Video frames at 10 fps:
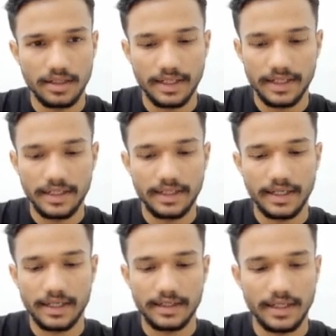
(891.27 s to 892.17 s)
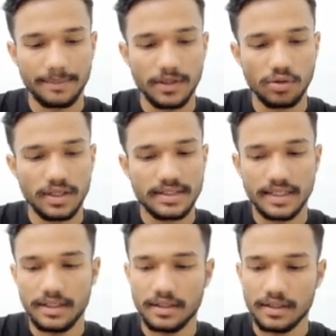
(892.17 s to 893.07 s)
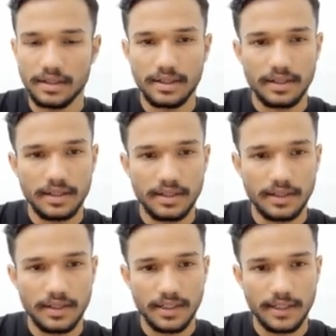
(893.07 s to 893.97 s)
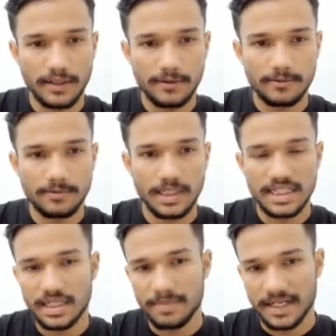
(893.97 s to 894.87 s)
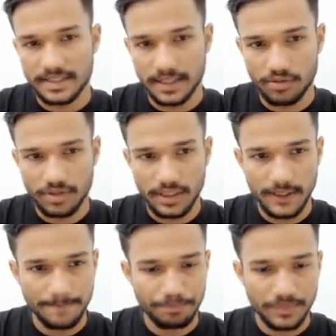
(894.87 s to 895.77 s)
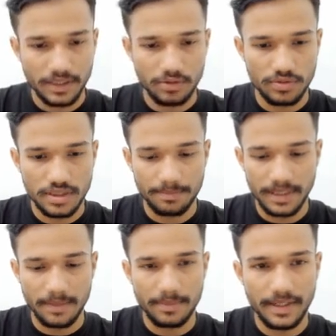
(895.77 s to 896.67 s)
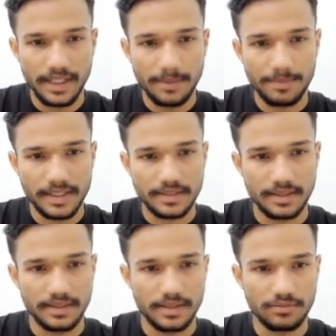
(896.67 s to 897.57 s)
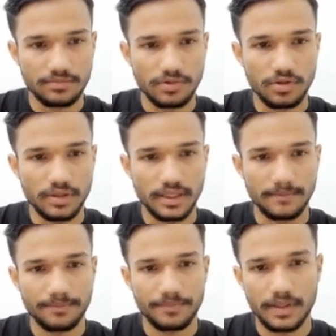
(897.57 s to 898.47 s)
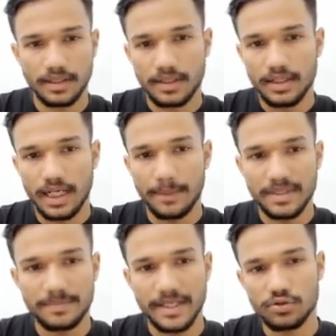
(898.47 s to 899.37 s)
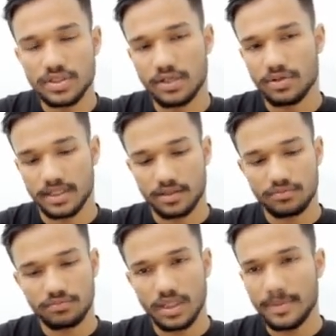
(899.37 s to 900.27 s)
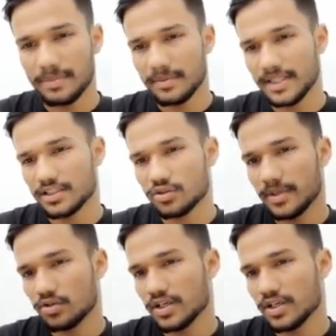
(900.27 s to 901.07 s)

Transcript: हाई एंड यहाँ पे डॉलर साइन एंड स्ट्रिंग पास कर रहे होंगे ठीक है तो सिंपल यहाँ पे मैं नेम पास कर देता हूँ ओके अब मैं इस पेज को सेव करता हूँ तब यहाँ पे आप देख सकते हो मेरे